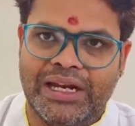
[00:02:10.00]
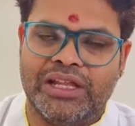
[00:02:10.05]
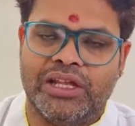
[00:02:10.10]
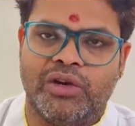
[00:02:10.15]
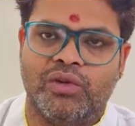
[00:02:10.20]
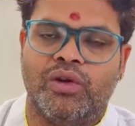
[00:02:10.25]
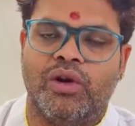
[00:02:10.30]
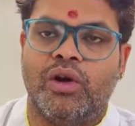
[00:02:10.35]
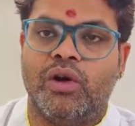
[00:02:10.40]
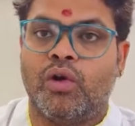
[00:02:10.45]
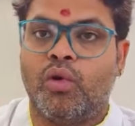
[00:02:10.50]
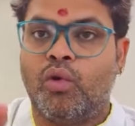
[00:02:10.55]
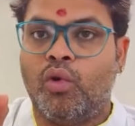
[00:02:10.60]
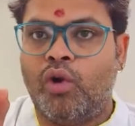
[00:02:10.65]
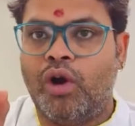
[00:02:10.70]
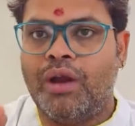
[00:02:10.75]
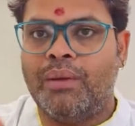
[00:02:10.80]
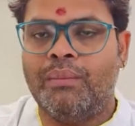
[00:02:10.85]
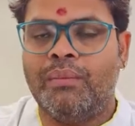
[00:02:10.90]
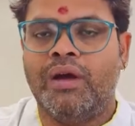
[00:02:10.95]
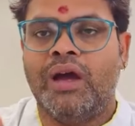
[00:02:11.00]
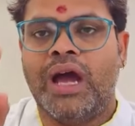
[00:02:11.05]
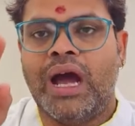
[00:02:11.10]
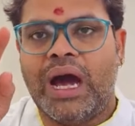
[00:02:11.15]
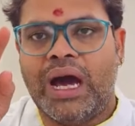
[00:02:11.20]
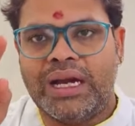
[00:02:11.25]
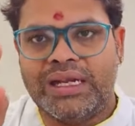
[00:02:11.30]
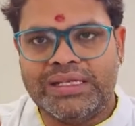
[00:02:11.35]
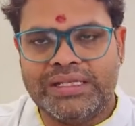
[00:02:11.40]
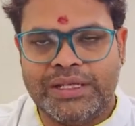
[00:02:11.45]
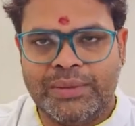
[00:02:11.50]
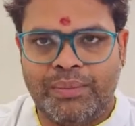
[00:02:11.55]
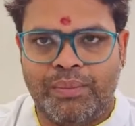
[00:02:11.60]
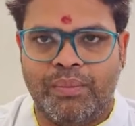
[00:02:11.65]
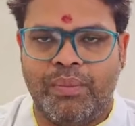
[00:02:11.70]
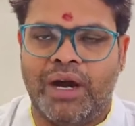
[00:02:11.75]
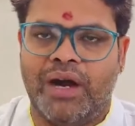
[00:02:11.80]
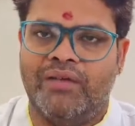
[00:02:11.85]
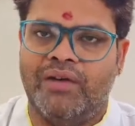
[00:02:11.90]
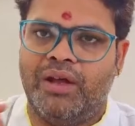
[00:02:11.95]
எழுதணும் கோலம் அரிசி
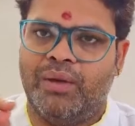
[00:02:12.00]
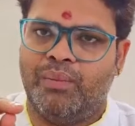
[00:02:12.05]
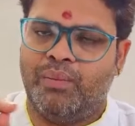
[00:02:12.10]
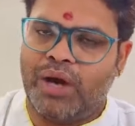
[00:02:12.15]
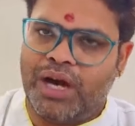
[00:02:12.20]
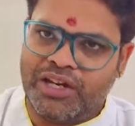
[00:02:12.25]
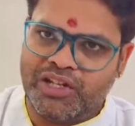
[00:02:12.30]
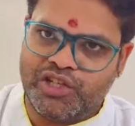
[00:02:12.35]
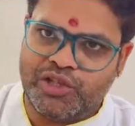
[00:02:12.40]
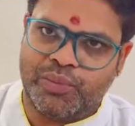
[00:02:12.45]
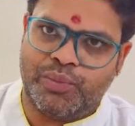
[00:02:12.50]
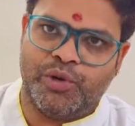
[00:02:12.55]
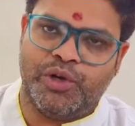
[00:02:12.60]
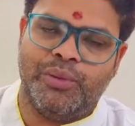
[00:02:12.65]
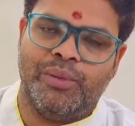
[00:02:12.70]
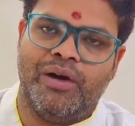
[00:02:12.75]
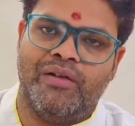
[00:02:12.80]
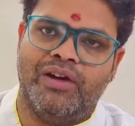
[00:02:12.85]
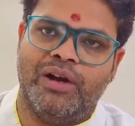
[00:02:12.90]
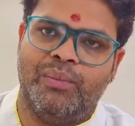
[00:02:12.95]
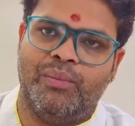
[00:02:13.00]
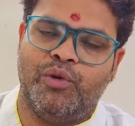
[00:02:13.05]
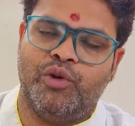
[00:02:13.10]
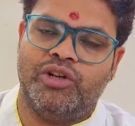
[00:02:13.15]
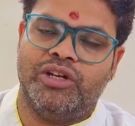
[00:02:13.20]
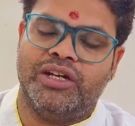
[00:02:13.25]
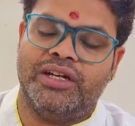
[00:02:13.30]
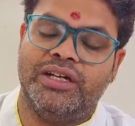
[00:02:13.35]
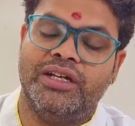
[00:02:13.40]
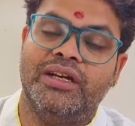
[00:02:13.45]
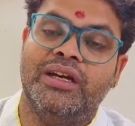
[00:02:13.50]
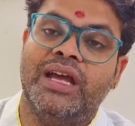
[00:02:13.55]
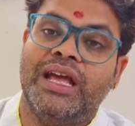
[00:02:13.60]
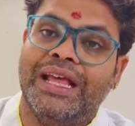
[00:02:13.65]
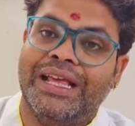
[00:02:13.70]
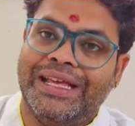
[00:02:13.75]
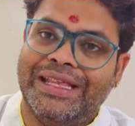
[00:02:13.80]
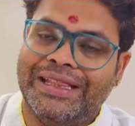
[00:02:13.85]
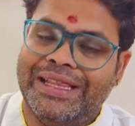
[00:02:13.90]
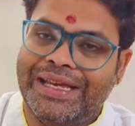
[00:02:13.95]
மாவில் அரிசி பொடி மாவில் போட்டுட்டு
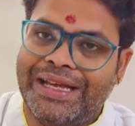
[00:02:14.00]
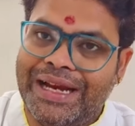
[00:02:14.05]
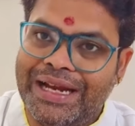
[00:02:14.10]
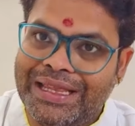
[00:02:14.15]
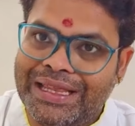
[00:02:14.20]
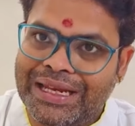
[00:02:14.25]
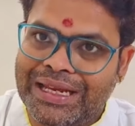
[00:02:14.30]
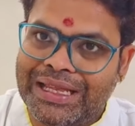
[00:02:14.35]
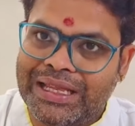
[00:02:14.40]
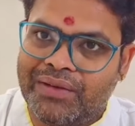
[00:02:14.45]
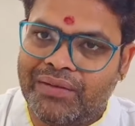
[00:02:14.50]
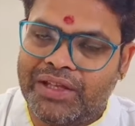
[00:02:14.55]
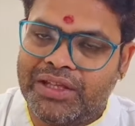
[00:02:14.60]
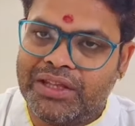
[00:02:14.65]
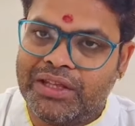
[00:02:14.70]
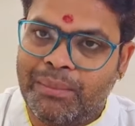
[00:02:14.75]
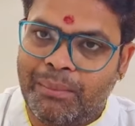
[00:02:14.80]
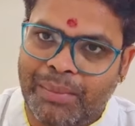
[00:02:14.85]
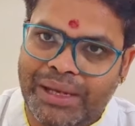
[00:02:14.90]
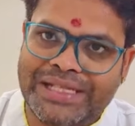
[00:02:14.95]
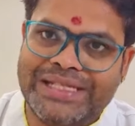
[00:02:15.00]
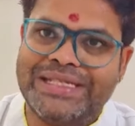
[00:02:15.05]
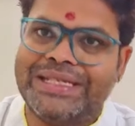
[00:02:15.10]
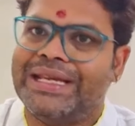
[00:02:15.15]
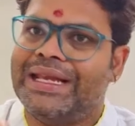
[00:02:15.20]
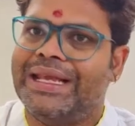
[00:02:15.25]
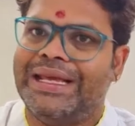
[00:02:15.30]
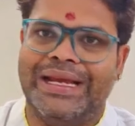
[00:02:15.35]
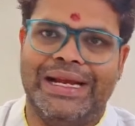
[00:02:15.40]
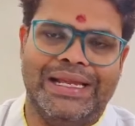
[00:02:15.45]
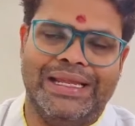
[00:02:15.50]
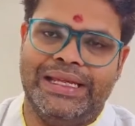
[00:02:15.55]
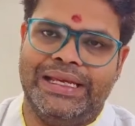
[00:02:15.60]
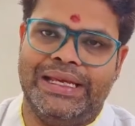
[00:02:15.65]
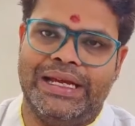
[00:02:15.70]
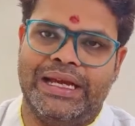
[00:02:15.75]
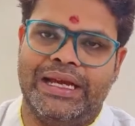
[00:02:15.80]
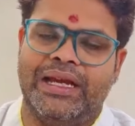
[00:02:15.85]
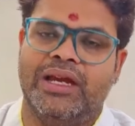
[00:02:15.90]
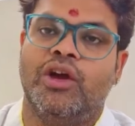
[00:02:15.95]
இந்த எழுதுறத வந்து மஞ்சளில்
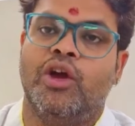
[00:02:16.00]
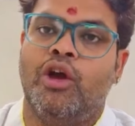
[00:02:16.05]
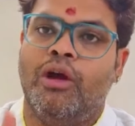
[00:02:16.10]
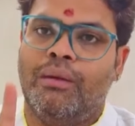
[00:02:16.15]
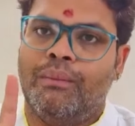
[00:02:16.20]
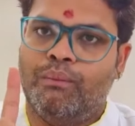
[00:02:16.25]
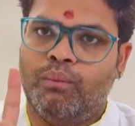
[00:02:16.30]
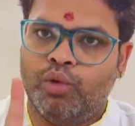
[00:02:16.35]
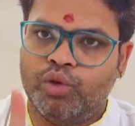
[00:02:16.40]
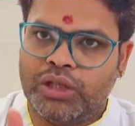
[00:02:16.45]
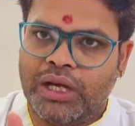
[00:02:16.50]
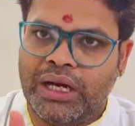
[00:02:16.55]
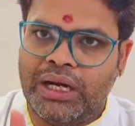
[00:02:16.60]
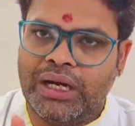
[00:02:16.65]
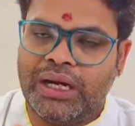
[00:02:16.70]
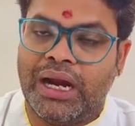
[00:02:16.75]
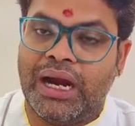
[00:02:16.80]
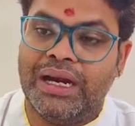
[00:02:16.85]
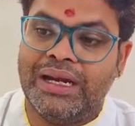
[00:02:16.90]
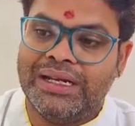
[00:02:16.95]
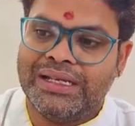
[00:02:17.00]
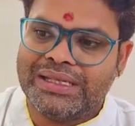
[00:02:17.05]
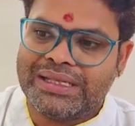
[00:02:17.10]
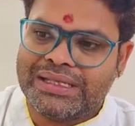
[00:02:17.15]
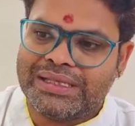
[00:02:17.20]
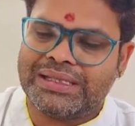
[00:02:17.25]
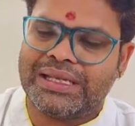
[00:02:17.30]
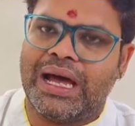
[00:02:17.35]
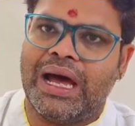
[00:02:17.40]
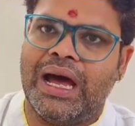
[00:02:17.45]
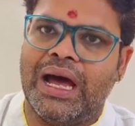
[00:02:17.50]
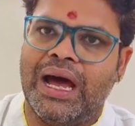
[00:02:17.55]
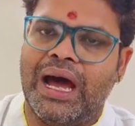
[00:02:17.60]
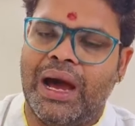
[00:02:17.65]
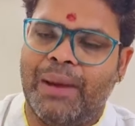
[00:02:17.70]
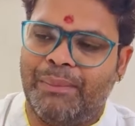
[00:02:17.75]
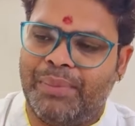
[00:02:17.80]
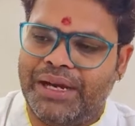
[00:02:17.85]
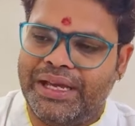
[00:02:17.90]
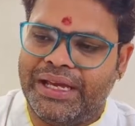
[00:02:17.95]
எழுதிக்கணும் முதல் நாள் சா
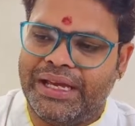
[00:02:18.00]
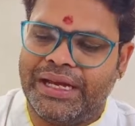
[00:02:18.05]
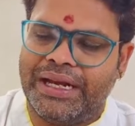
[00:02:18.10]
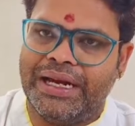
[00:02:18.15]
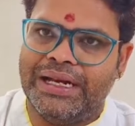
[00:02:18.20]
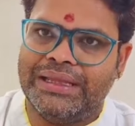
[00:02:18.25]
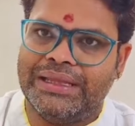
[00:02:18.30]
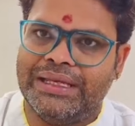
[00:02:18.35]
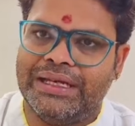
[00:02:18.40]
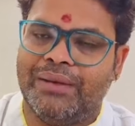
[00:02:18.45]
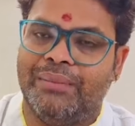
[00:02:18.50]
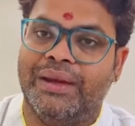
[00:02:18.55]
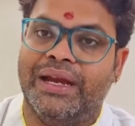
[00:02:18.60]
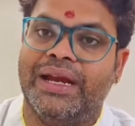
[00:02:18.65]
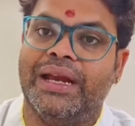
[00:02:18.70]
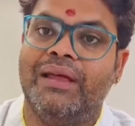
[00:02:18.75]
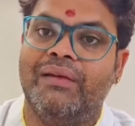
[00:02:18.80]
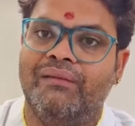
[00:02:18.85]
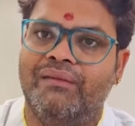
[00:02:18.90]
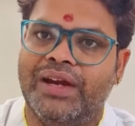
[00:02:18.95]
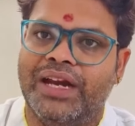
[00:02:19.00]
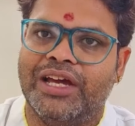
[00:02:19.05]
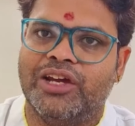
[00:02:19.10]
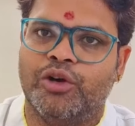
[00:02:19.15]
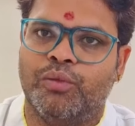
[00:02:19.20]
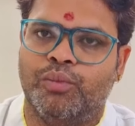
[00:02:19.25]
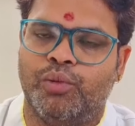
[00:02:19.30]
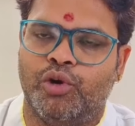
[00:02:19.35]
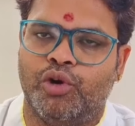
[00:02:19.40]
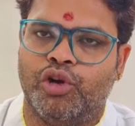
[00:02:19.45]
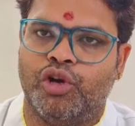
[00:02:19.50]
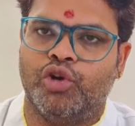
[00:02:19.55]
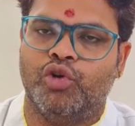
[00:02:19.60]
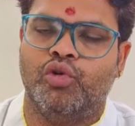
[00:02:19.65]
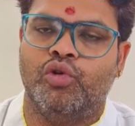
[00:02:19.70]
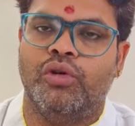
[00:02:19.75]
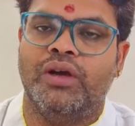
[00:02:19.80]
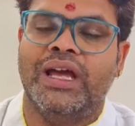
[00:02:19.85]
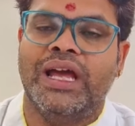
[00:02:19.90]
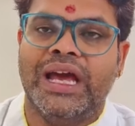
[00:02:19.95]
அப்படிங்கிற எழுத்துக்கு மேல விளக்கு
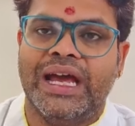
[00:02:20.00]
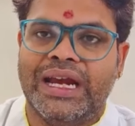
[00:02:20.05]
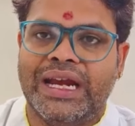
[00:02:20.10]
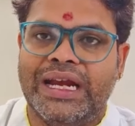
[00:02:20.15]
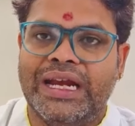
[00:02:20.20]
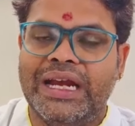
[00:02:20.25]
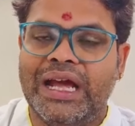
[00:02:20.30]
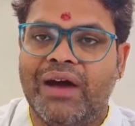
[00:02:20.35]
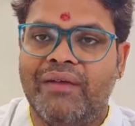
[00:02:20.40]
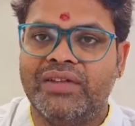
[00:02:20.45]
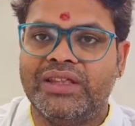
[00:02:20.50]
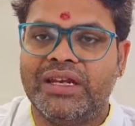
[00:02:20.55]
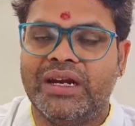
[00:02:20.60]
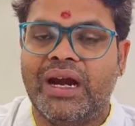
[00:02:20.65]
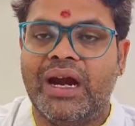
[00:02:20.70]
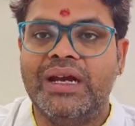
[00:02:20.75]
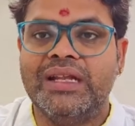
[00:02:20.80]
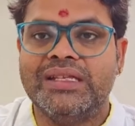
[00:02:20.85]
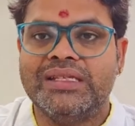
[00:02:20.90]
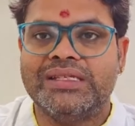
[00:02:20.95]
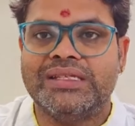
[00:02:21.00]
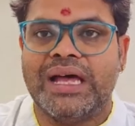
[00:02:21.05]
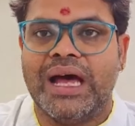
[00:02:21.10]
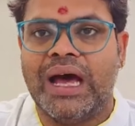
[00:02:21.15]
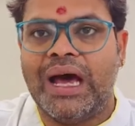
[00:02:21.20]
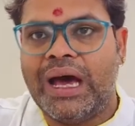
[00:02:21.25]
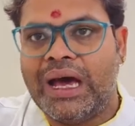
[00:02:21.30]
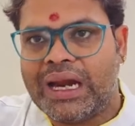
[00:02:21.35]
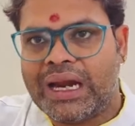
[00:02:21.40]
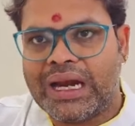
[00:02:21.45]
போடணும் ரெண்டாவது நாள் சா